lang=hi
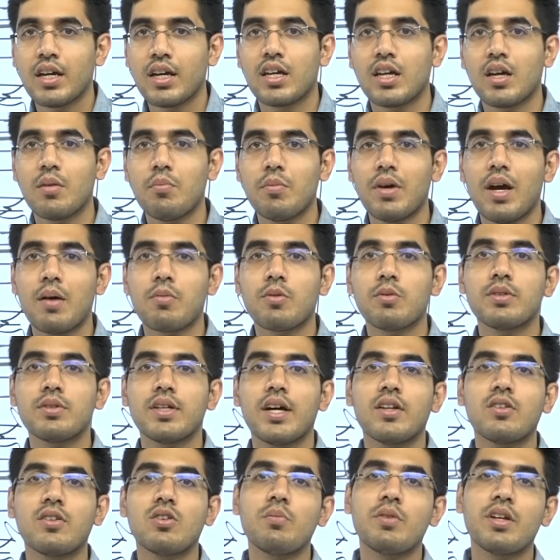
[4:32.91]
कि अब मैं आपको बता
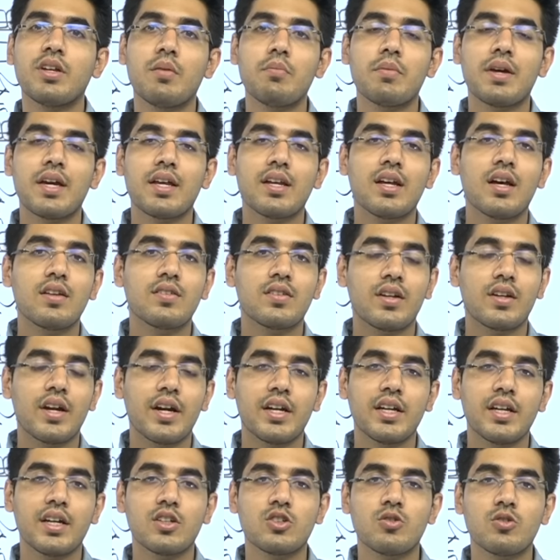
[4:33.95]
देता हूँ तो मेरा मेन आंसर
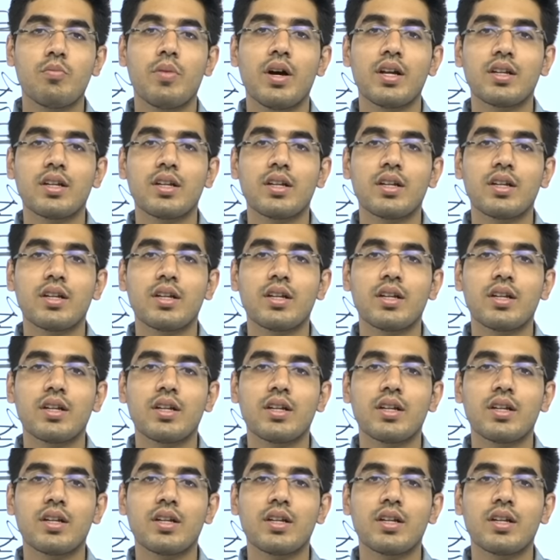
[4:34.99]
राइटिंग का जो